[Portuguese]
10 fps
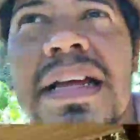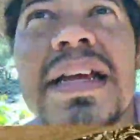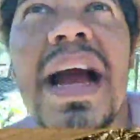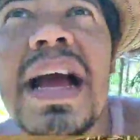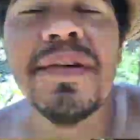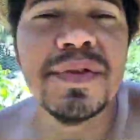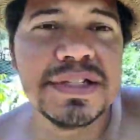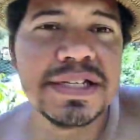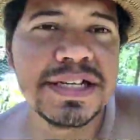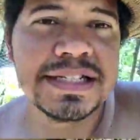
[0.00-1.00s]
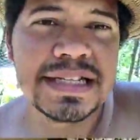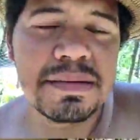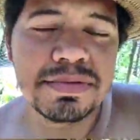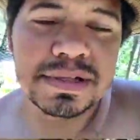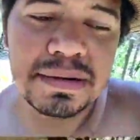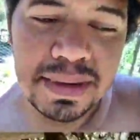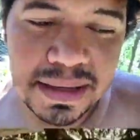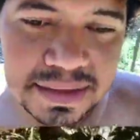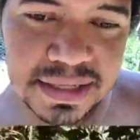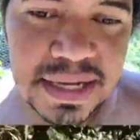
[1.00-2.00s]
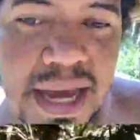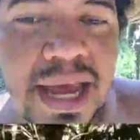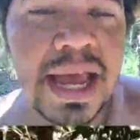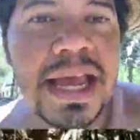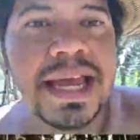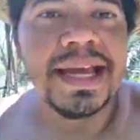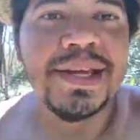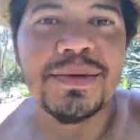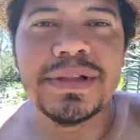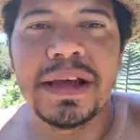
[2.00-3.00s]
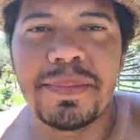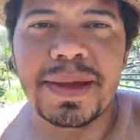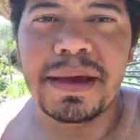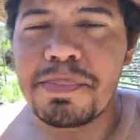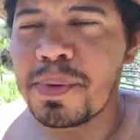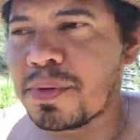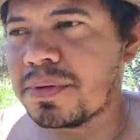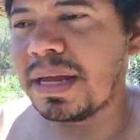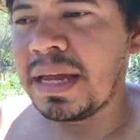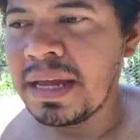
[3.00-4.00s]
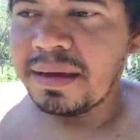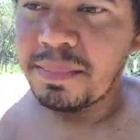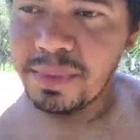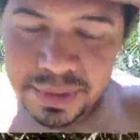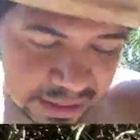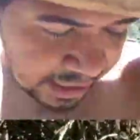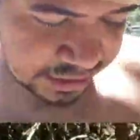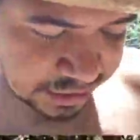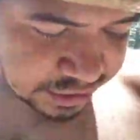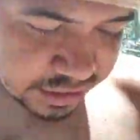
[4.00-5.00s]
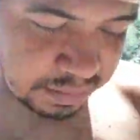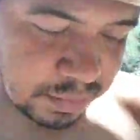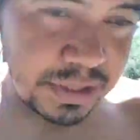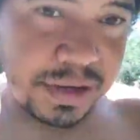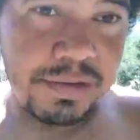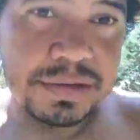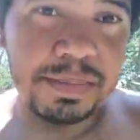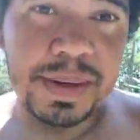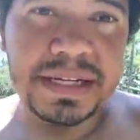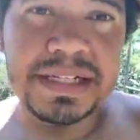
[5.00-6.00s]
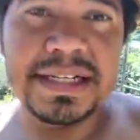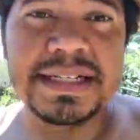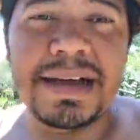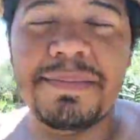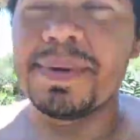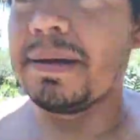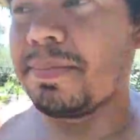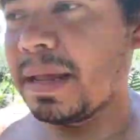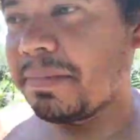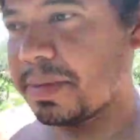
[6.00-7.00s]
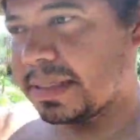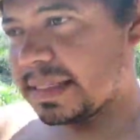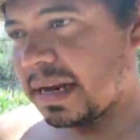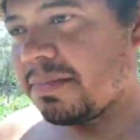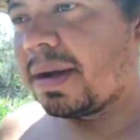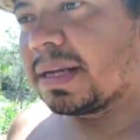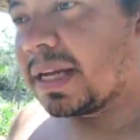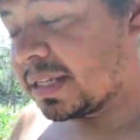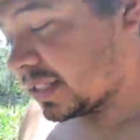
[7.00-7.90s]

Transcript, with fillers: E aí você já sabe o trabalho que é e o tempo que é pouco, né? Porque a gente tem muita coisa para agilizar para ir para esse trabalho que a gente